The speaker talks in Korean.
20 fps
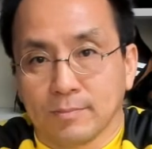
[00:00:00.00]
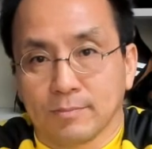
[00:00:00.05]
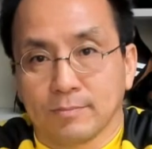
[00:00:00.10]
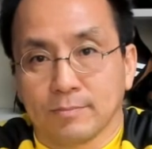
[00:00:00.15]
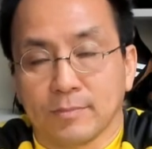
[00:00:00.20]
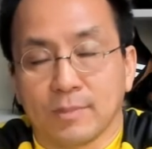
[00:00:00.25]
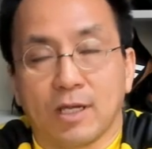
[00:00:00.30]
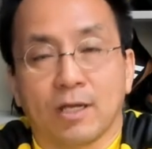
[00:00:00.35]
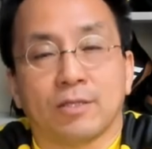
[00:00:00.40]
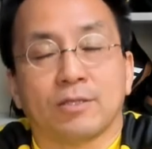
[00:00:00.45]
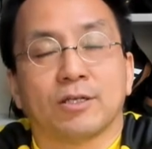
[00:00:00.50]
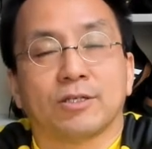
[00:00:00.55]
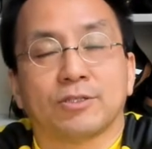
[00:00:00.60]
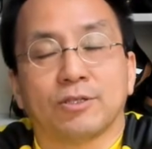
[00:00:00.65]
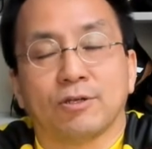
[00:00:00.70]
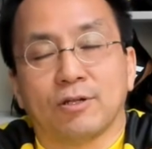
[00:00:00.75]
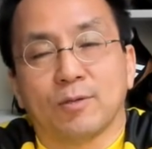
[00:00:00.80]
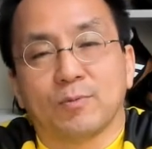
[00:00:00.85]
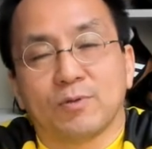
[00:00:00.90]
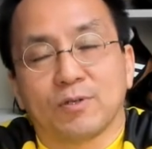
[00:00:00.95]
네,
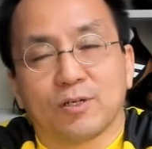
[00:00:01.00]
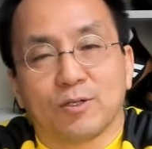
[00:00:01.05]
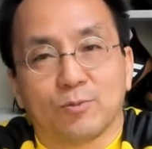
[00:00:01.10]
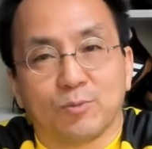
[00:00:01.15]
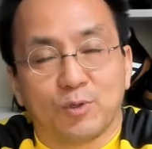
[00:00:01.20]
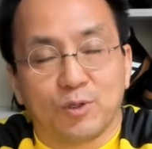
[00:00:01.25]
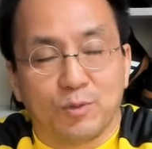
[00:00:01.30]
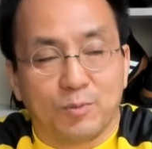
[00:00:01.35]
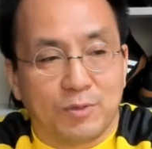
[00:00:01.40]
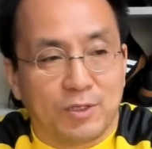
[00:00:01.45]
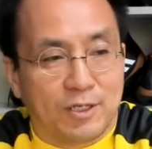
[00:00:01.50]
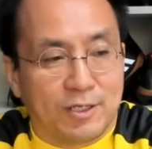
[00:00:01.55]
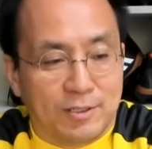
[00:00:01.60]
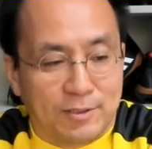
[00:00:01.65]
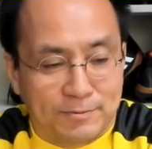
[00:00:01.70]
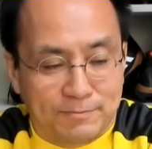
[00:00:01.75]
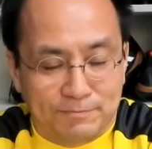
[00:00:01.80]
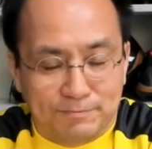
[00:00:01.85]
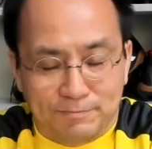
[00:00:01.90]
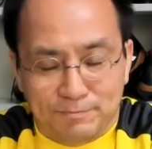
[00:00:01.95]
안녕하세요. 랩테카넌트입니다
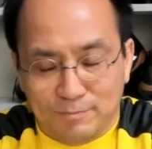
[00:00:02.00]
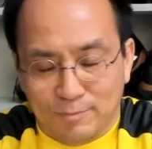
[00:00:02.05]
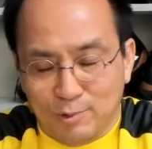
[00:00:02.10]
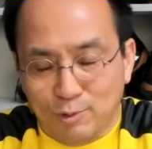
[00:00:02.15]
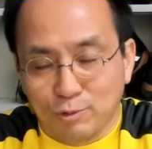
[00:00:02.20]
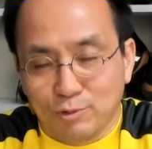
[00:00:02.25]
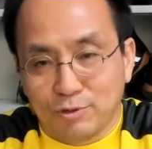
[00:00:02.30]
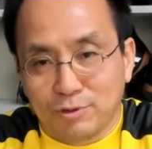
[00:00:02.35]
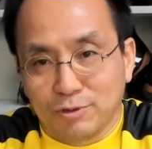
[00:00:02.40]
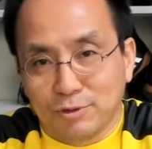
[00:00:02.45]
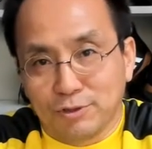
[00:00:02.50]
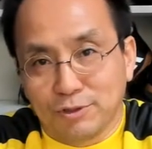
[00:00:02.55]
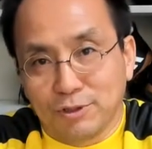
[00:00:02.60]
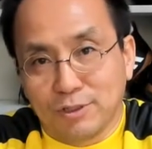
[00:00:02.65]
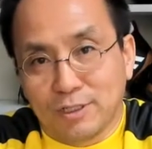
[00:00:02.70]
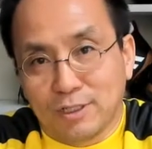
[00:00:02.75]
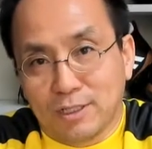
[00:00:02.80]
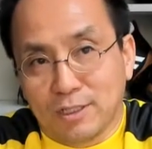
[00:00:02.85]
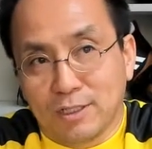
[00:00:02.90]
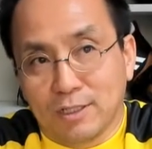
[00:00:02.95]
음, 오늘은
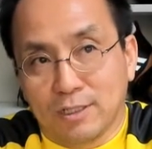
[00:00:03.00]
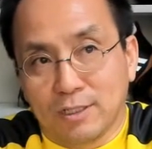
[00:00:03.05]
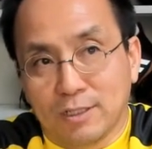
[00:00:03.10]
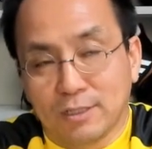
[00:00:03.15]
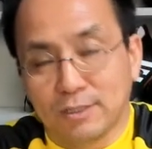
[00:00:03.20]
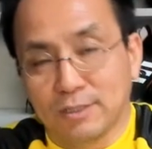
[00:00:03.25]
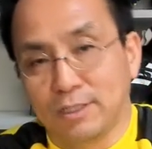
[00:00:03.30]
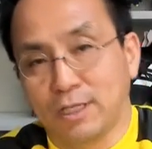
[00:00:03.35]
저희가 어,